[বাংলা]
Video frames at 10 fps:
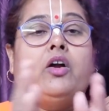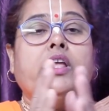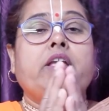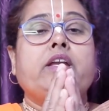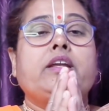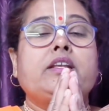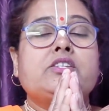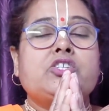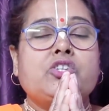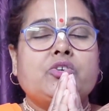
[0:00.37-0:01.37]
হরে
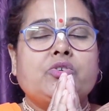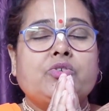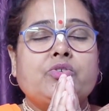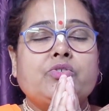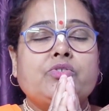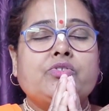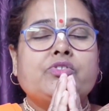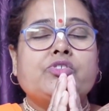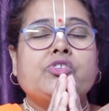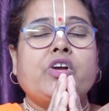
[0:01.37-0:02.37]
কৃষ্ণ
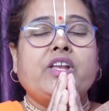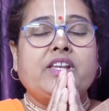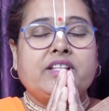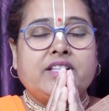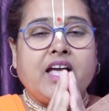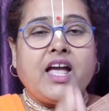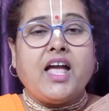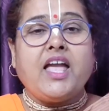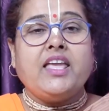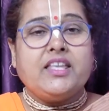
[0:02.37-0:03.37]
জয়
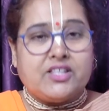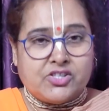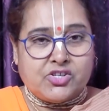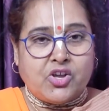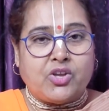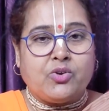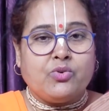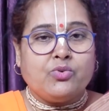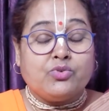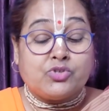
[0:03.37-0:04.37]
নিতাই জয়
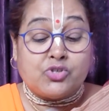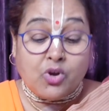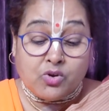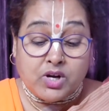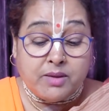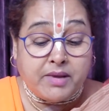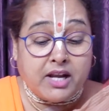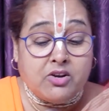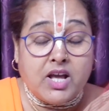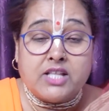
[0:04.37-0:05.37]
গৌর সকলে
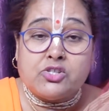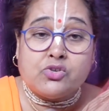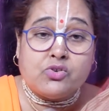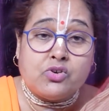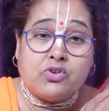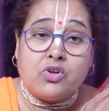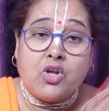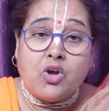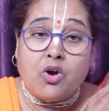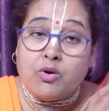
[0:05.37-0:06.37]
ভালো আছো
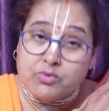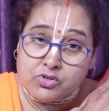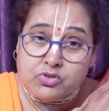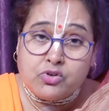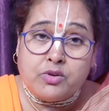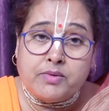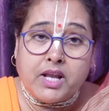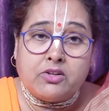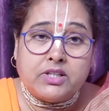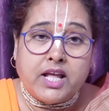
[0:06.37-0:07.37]
অবশ্যই
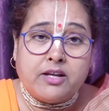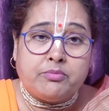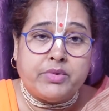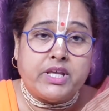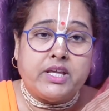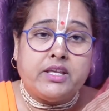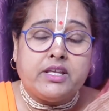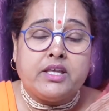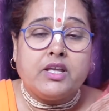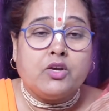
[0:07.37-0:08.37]
ভালো থাকবে
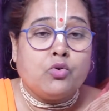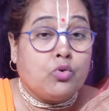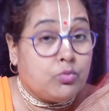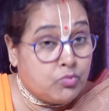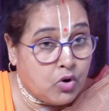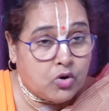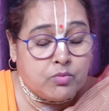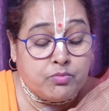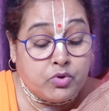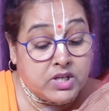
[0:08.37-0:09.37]
খুব
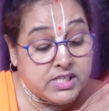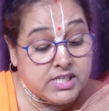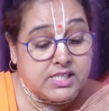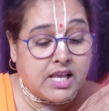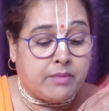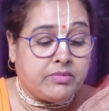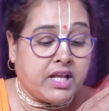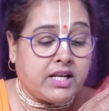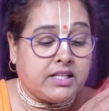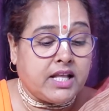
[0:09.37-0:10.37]
গরম পড়েছে
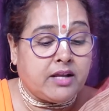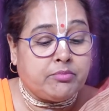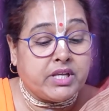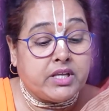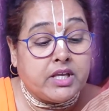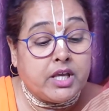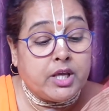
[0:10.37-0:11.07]
সাবধানে থাকবে